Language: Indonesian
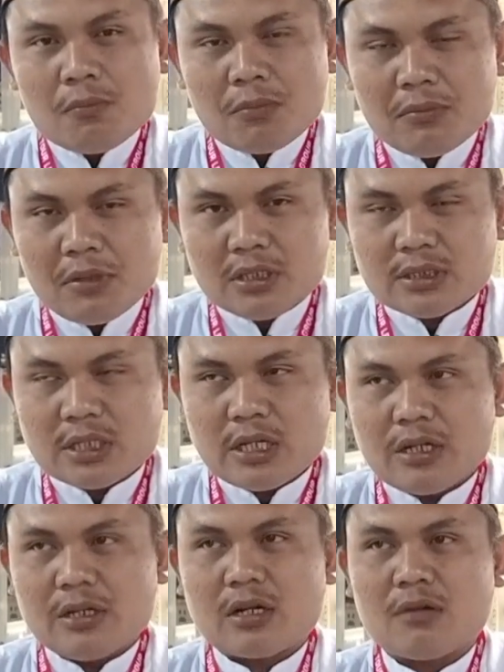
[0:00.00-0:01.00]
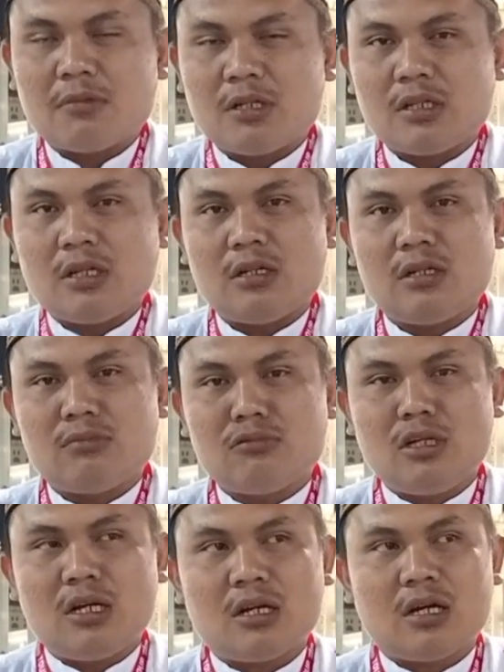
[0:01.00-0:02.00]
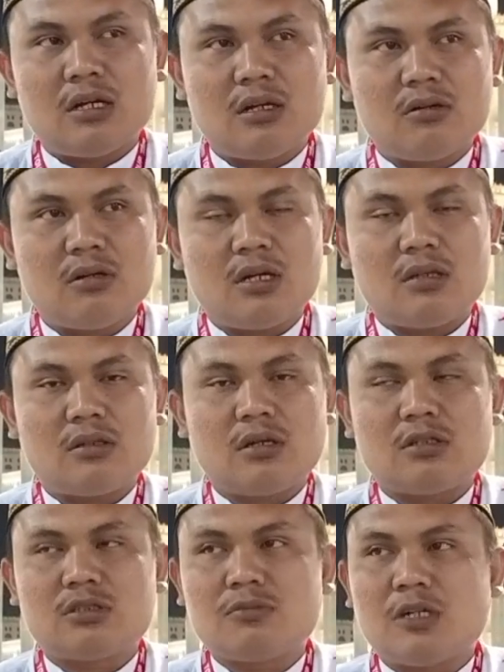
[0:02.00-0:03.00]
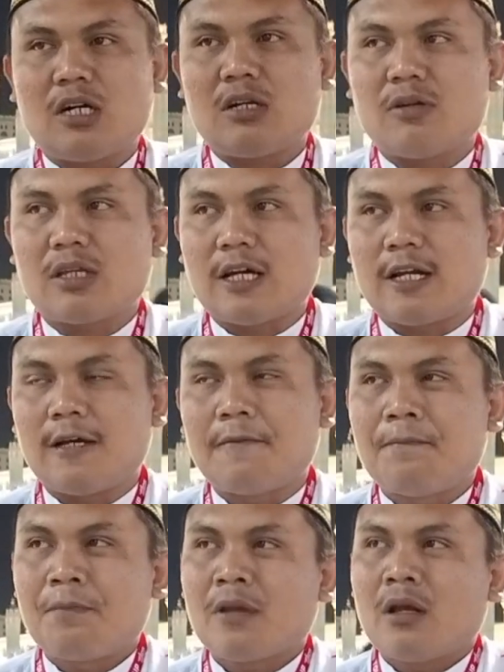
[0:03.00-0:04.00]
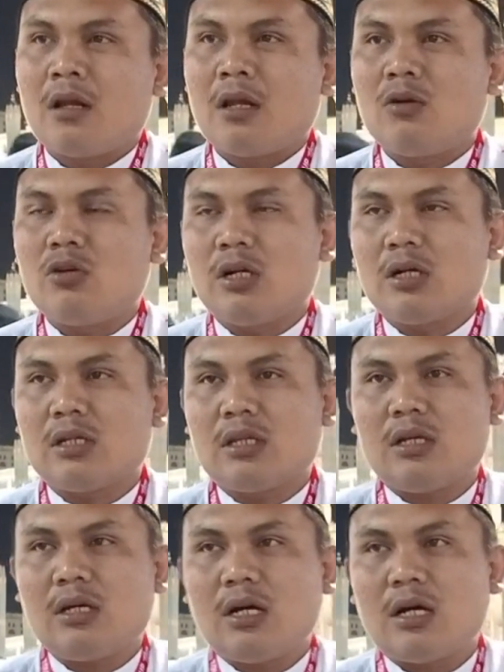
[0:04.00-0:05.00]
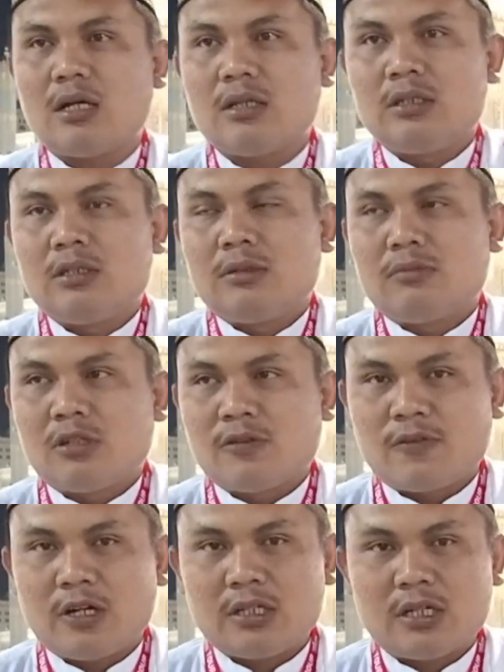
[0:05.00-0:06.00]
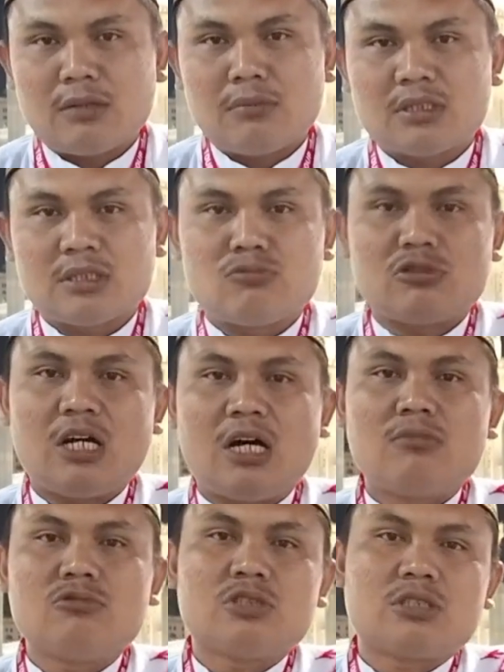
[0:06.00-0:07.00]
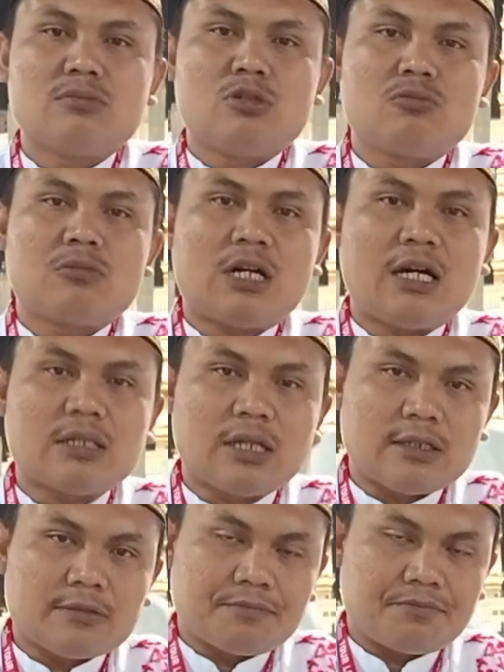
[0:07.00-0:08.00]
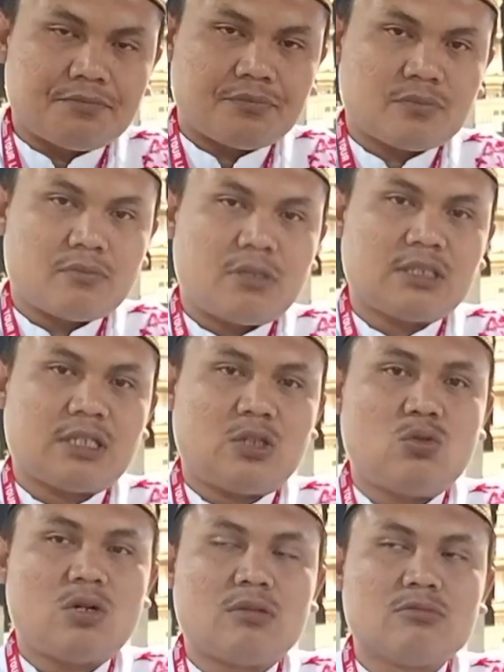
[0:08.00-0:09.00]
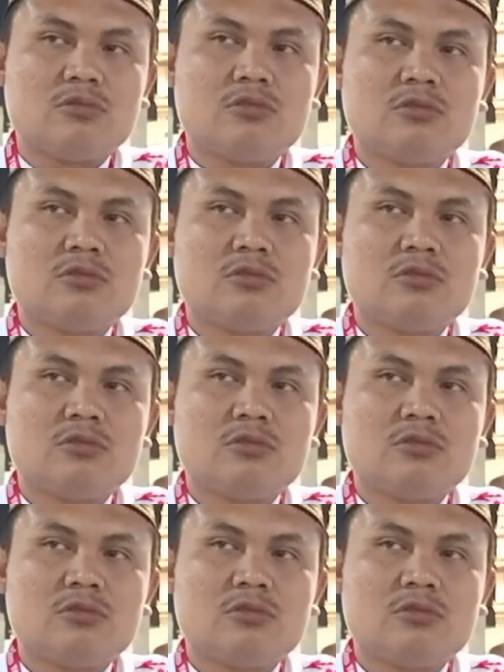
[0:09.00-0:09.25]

pemirsa yang dirahmati dan dimuliakan oleh Allah Subhanahu wa taala. Lalu yang ketiga, manfaatkan masa mudamu sebelum datang masa tuamu.